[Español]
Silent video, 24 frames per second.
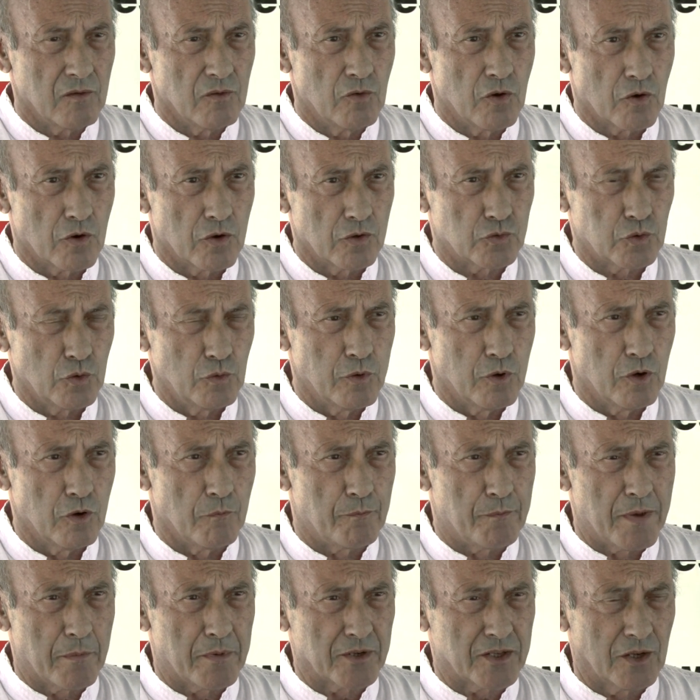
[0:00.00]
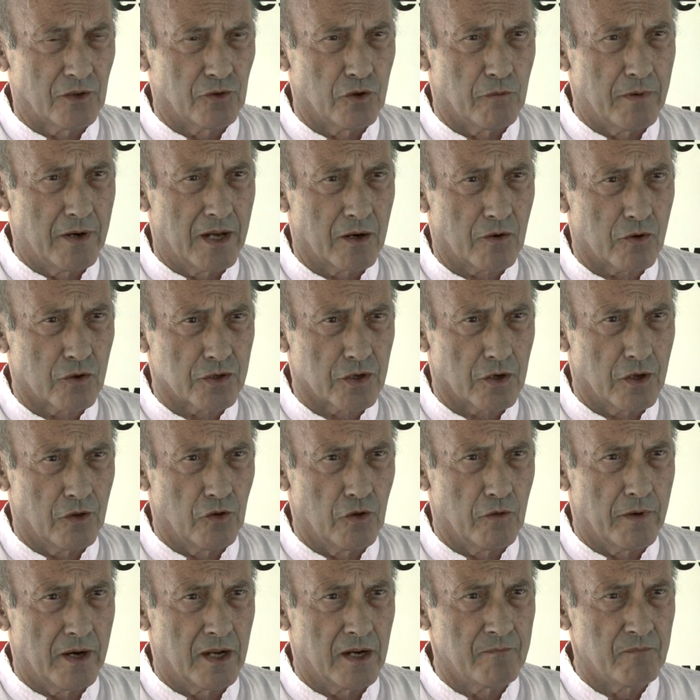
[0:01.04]
luego estuvo Pepe Sandoval, José
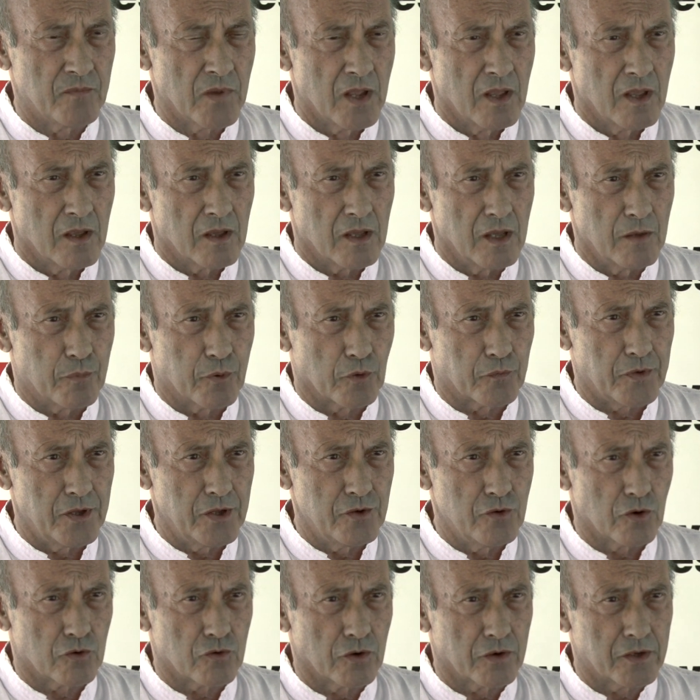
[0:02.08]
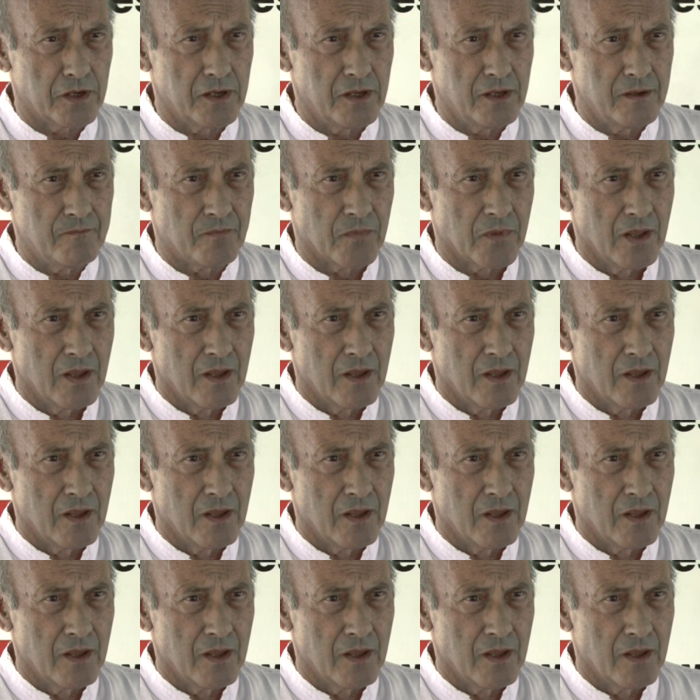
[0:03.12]
Sandoval, y por fin yo cogí,